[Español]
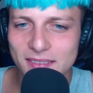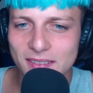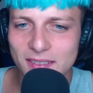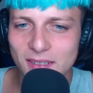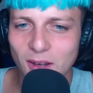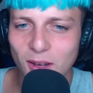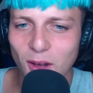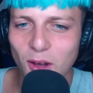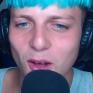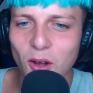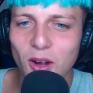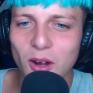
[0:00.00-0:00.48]

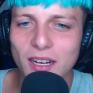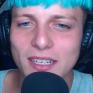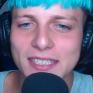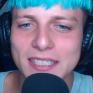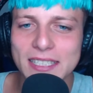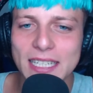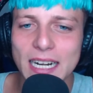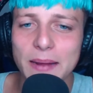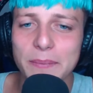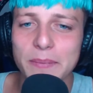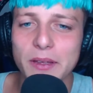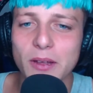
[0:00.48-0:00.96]
Ojo el
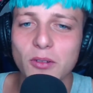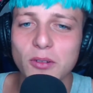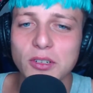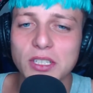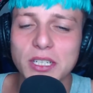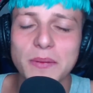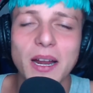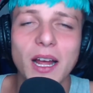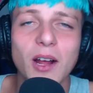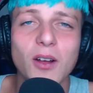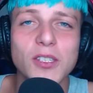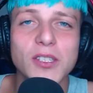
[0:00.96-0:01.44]
trap.
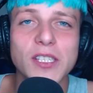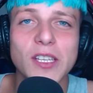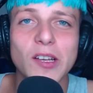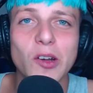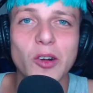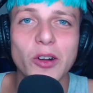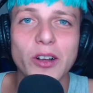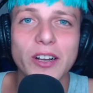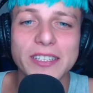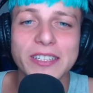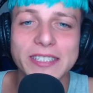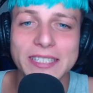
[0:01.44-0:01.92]
Escuchame una cosa,
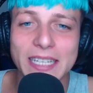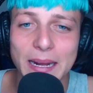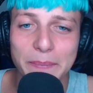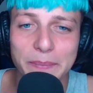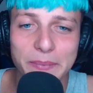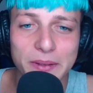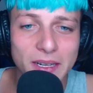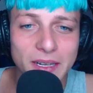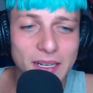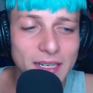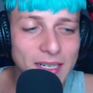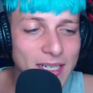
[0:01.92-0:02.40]
ojo el
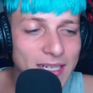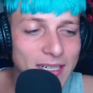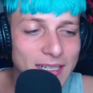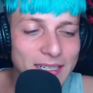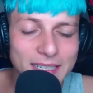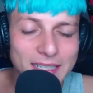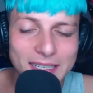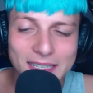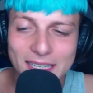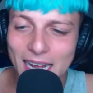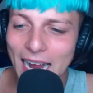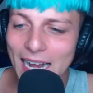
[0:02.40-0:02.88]
trap.
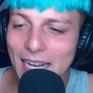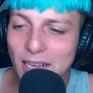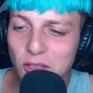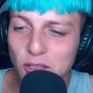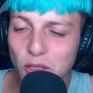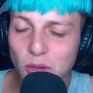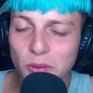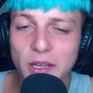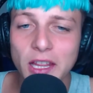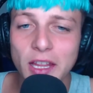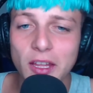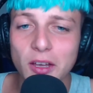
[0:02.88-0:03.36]

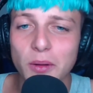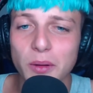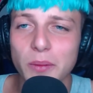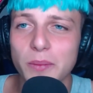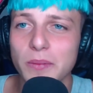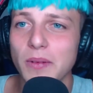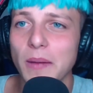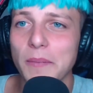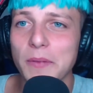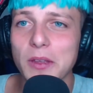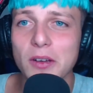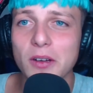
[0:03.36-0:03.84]
Alto video,
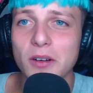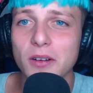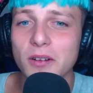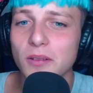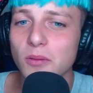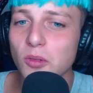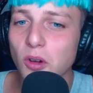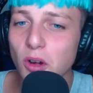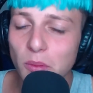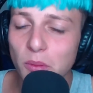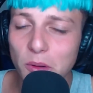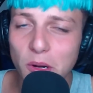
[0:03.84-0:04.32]
amigo.
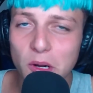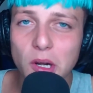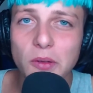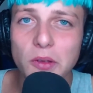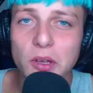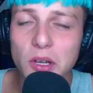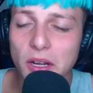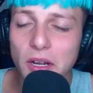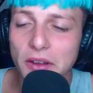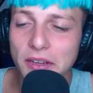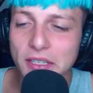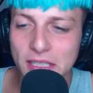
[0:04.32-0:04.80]
Uno de los mejores
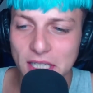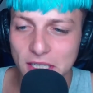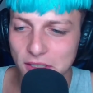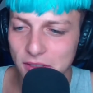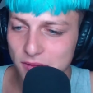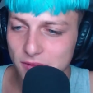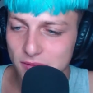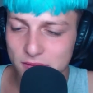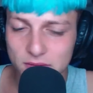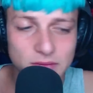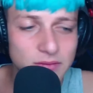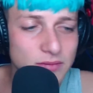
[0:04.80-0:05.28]
videos que he visto este
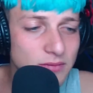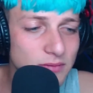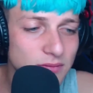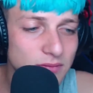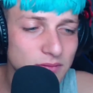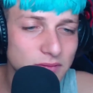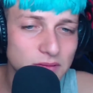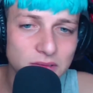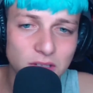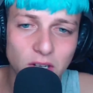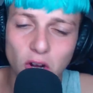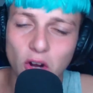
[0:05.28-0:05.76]
año.
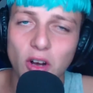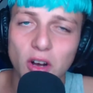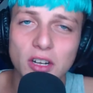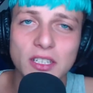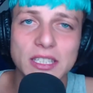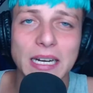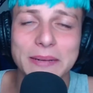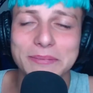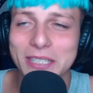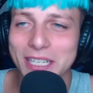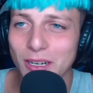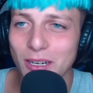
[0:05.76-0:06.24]
Ojo el
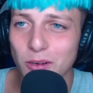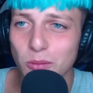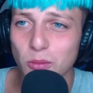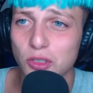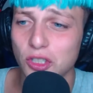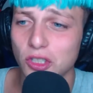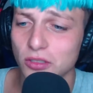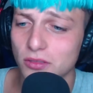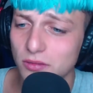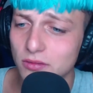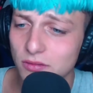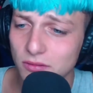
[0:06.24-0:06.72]
trap, te quiero
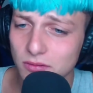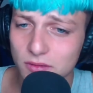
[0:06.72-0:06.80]
mucho.